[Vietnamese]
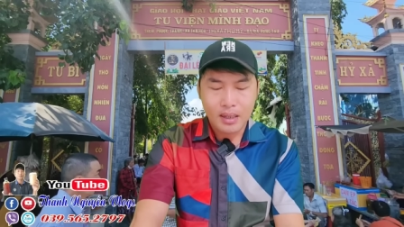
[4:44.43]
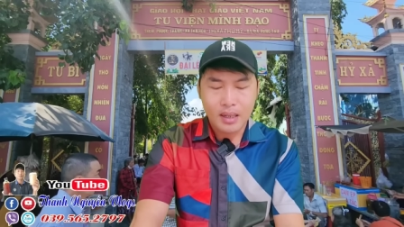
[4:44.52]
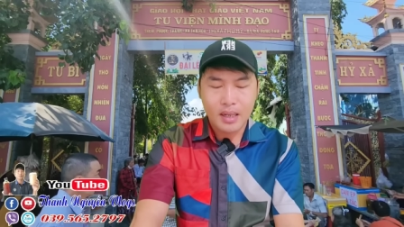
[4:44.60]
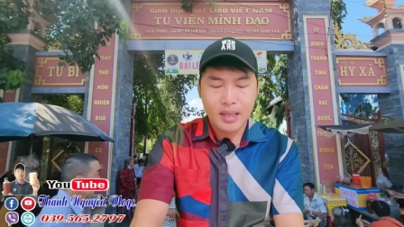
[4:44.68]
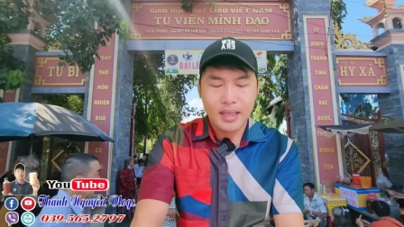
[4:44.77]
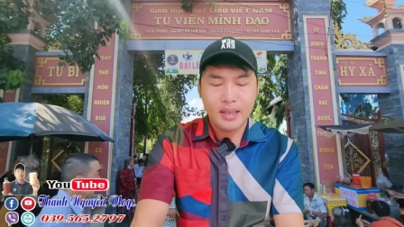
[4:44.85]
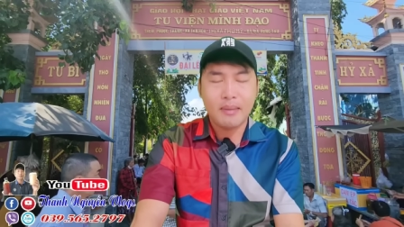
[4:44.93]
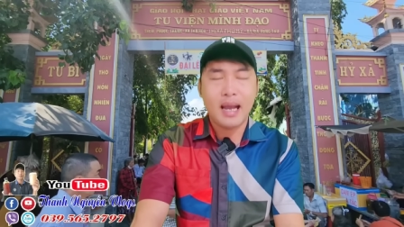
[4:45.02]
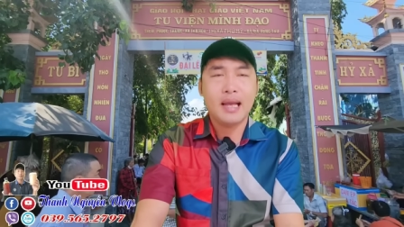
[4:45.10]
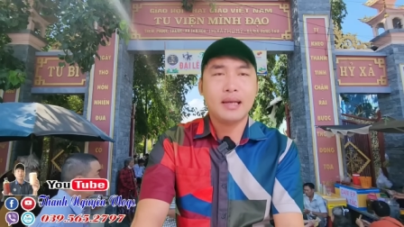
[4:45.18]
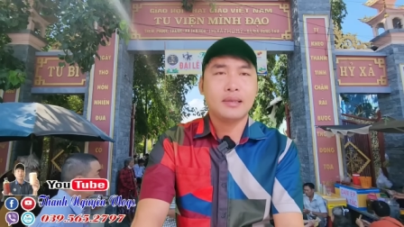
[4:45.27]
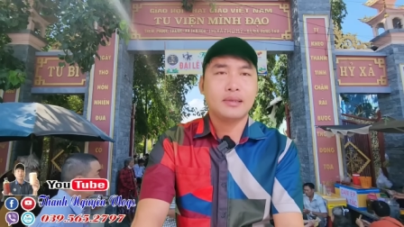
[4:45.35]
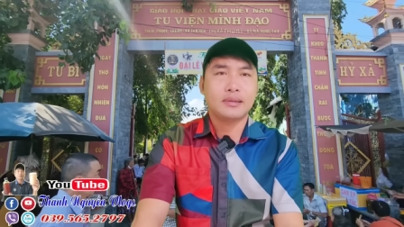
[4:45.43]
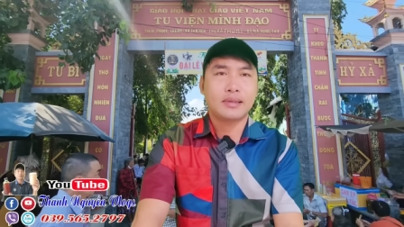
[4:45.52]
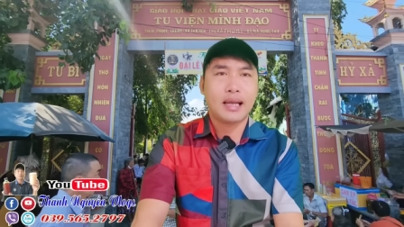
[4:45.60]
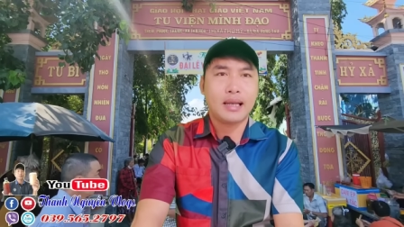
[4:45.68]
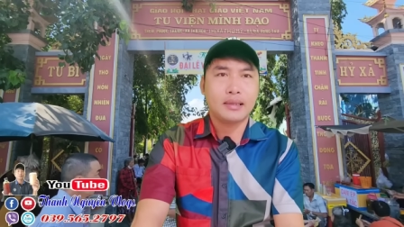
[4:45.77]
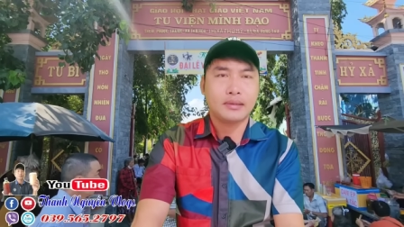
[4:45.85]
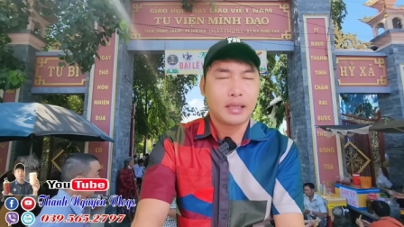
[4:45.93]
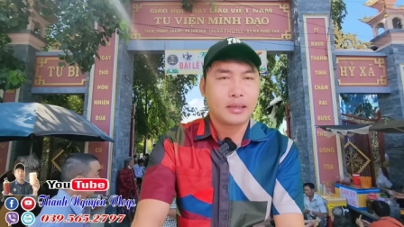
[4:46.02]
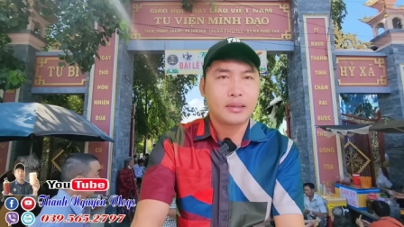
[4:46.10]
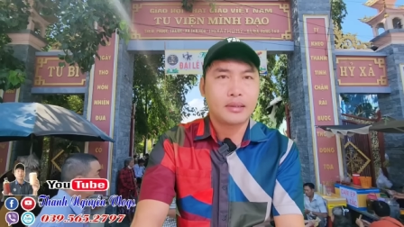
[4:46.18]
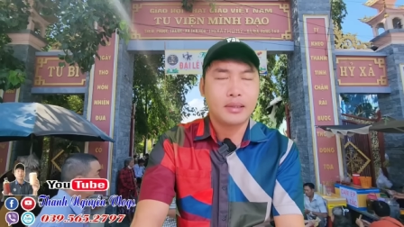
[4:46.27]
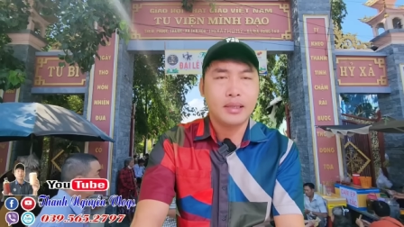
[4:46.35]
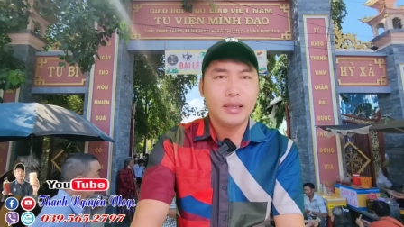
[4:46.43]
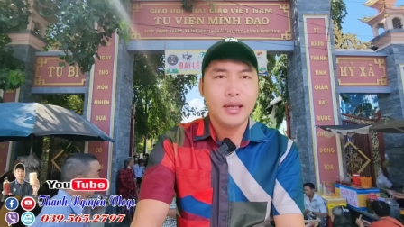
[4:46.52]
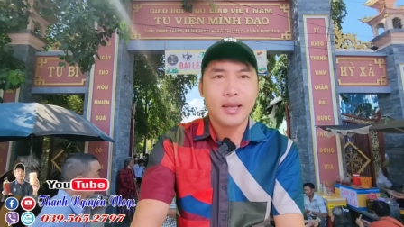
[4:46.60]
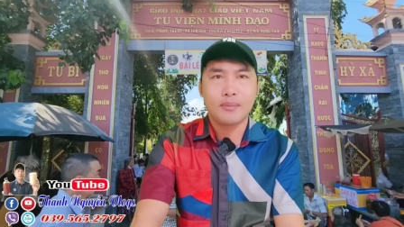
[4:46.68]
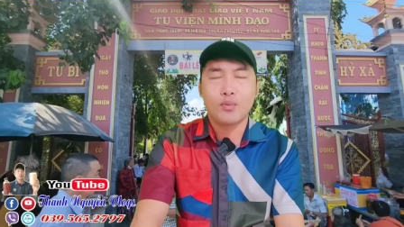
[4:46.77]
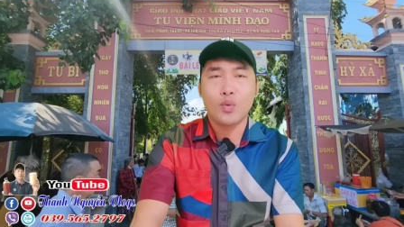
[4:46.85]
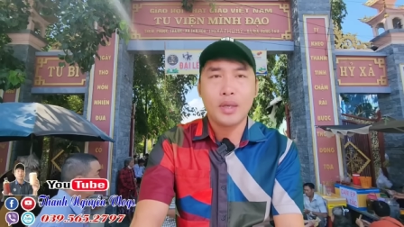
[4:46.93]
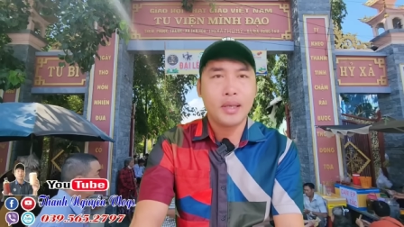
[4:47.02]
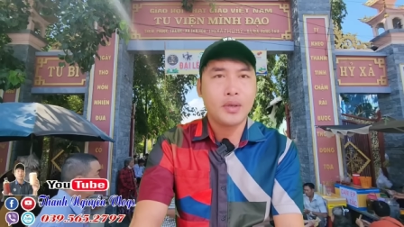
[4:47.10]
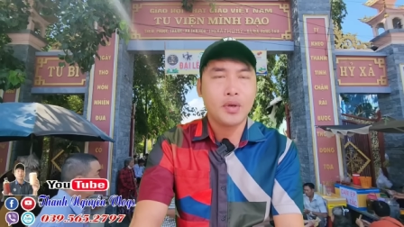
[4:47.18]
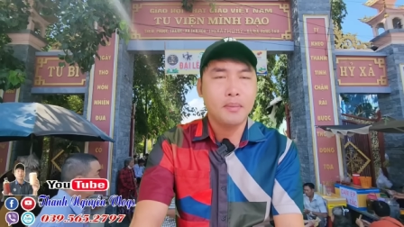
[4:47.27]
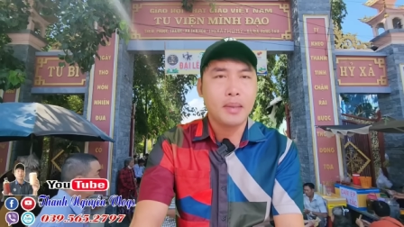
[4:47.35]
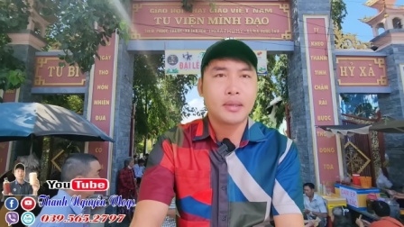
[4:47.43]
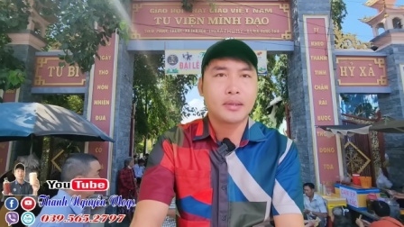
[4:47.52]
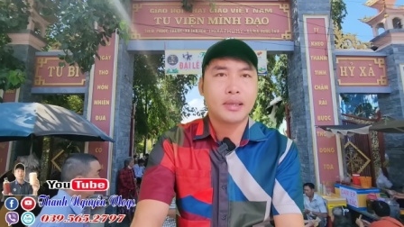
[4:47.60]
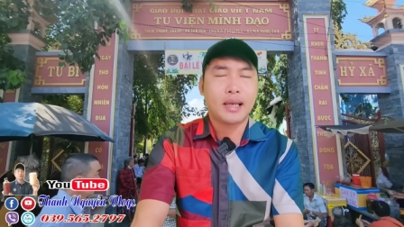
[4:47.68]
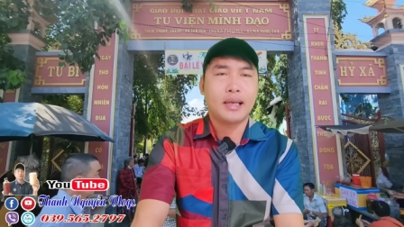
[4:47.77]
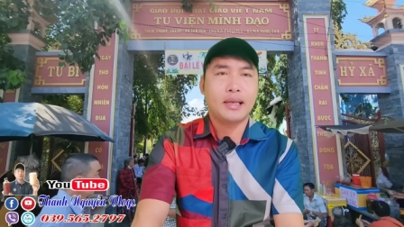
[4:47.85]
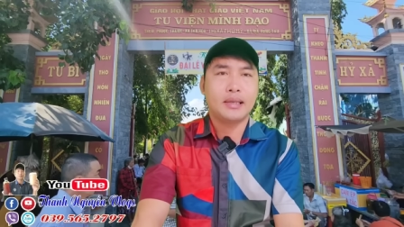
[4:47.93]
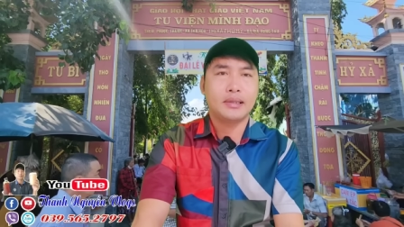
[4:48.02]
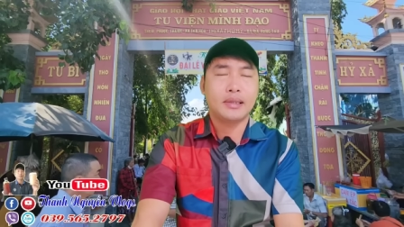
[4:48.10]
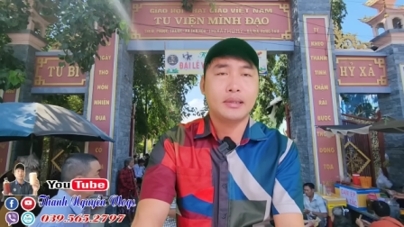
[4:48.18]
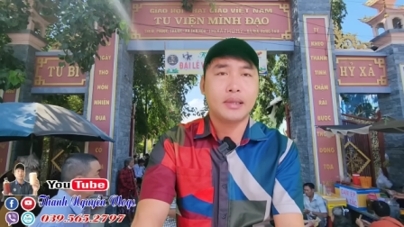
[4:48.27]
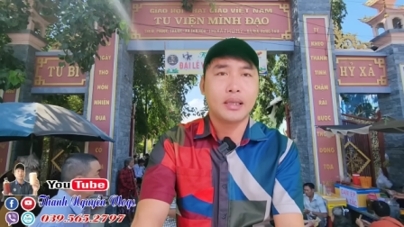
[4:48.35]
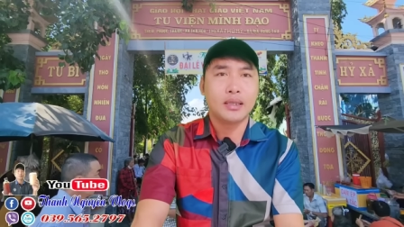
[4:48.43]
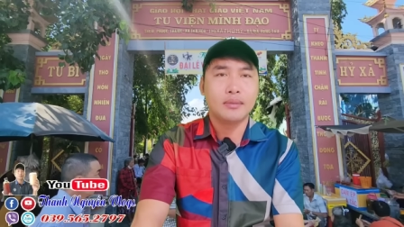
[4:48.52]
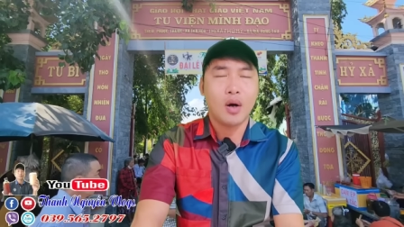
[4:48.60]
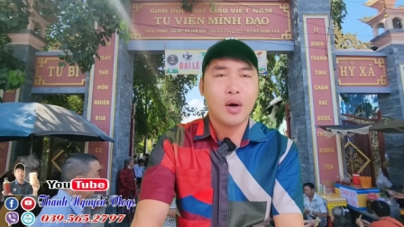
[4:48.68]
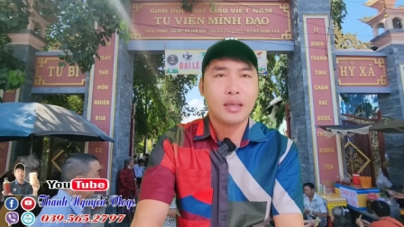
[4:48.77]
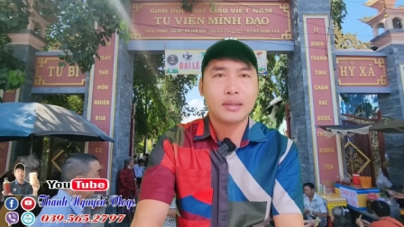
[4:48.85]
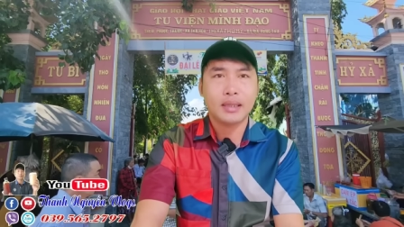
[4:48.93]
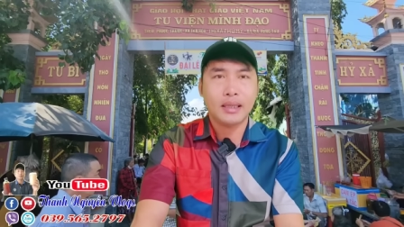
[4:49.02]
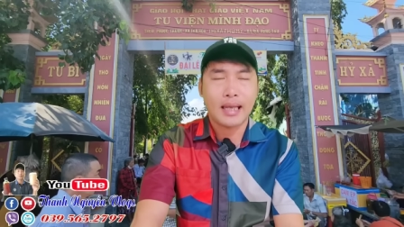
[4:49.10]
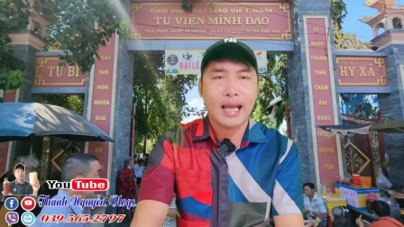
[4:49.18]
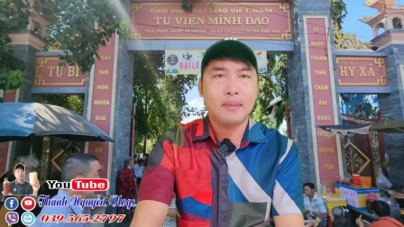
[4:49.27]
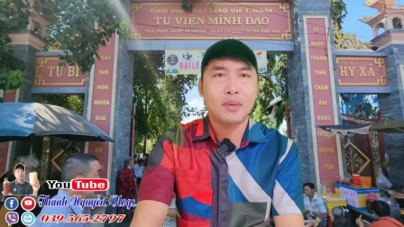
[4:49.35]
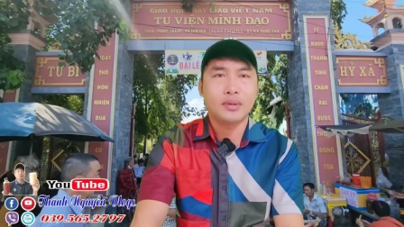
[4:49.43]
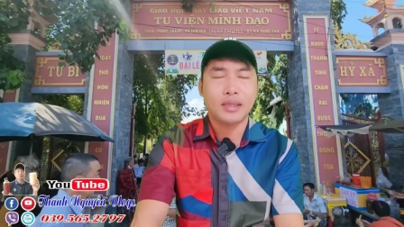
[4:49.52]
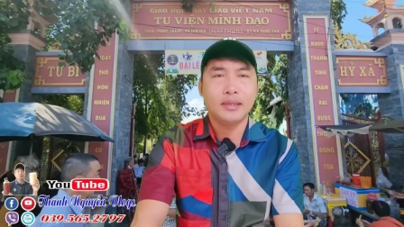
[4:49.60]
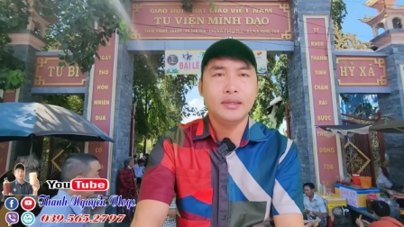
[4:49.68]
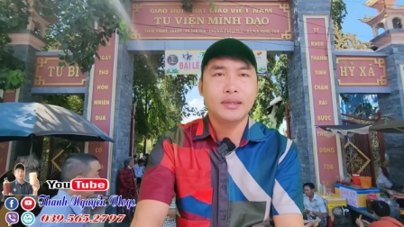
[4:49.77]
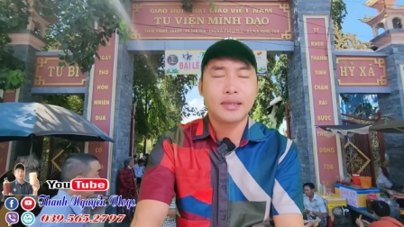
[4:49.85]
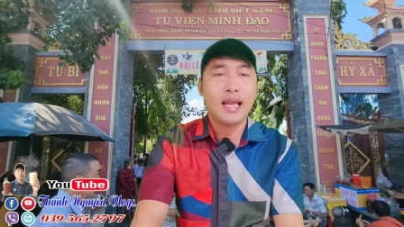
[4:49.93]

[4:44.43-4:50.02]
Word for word: y bác tăng tịch chứng điệp quy của mình thầy xin từ bỏ hết tất cả mọi thứ